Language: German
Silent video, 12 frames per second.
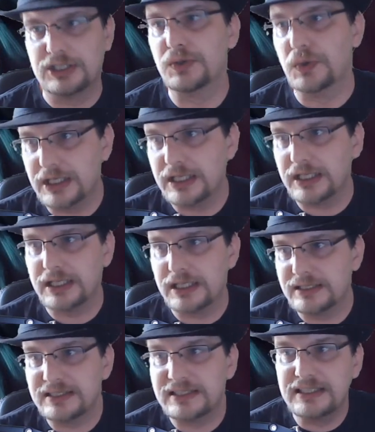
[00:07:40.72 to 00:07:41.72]
Nur
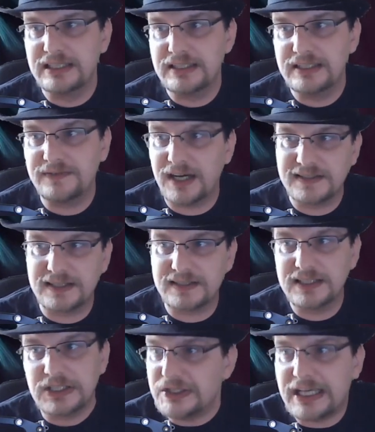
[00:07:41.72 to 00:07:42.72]
äh, sie weiß das
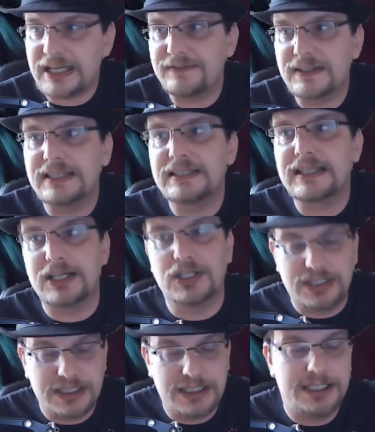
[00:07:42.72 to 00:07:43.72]
nicht und Sarah weiß das
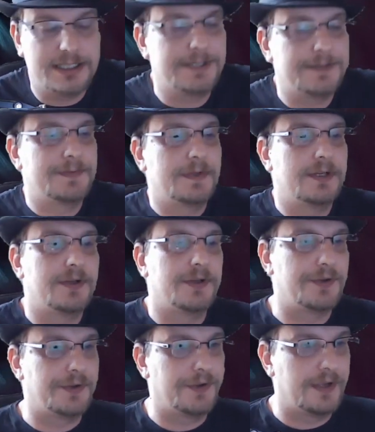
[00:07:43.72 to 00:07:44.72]
auch nicht.
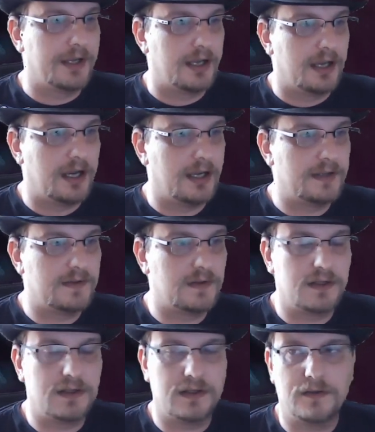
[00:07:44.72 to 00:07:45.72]
Als
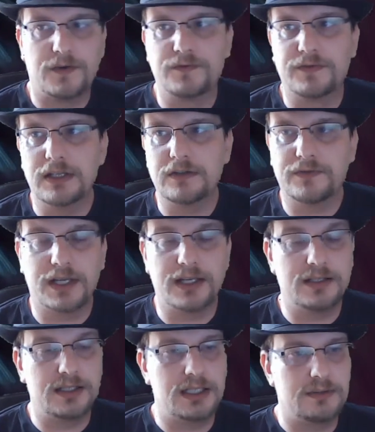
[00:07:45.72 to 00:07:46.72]
sie äh, vom Friedhof
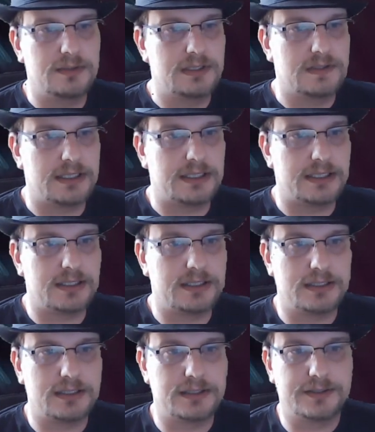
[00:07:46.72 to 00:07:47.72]
ging, die liebe
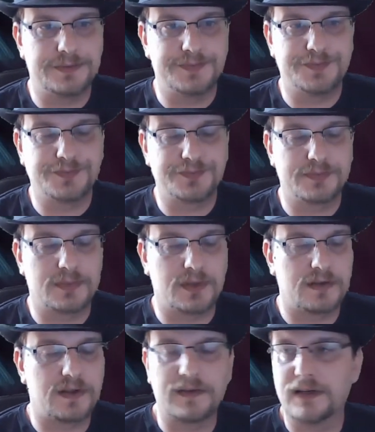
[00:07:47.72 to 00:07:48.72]
Sarah, ähm,
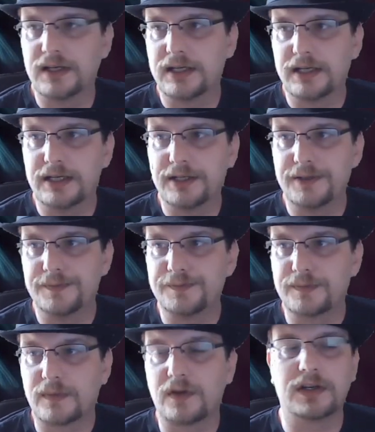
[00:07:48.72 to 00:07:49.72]
sah sie eine Krähe
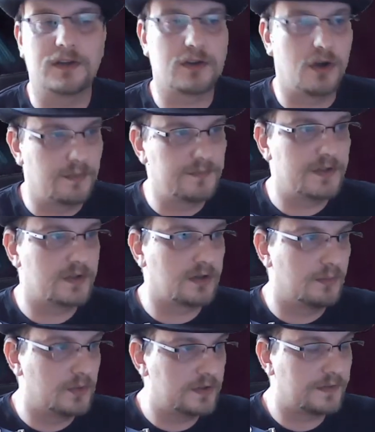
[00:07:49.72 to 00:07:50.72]
und es kommt, wie es
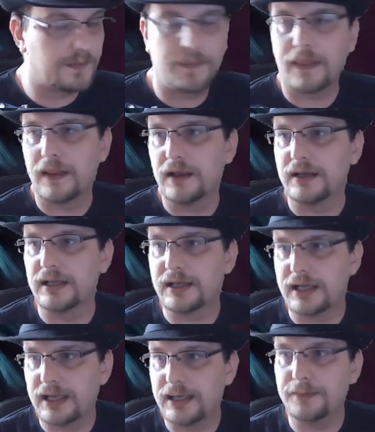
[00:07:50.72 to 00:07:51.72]
kommen muss. Die
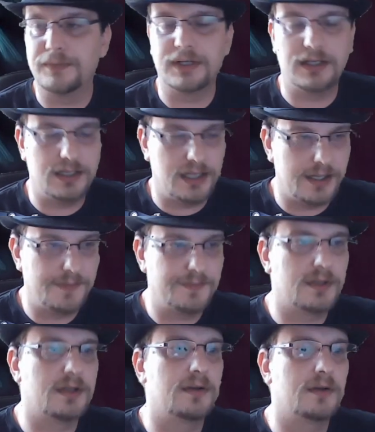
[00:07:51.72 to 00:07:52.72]
Krähe belebt
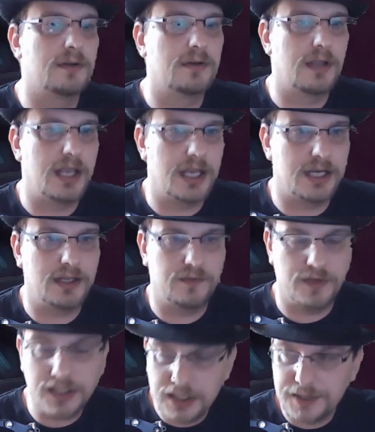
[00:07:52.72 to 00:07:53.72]
Eric
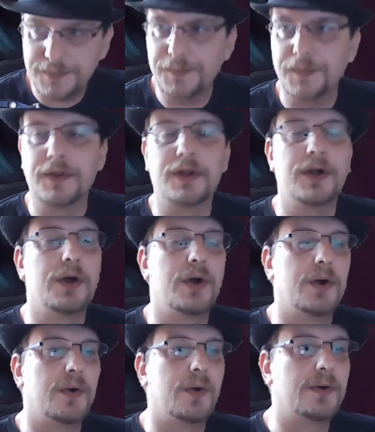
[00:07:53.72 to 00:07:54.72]
wieder
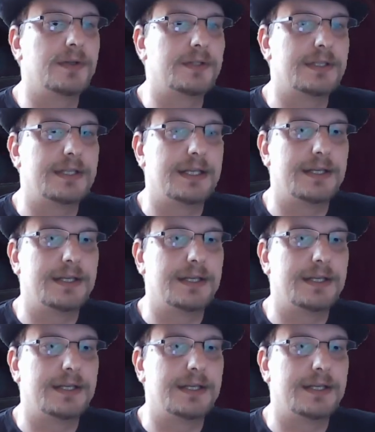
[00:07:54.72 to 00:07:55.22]
und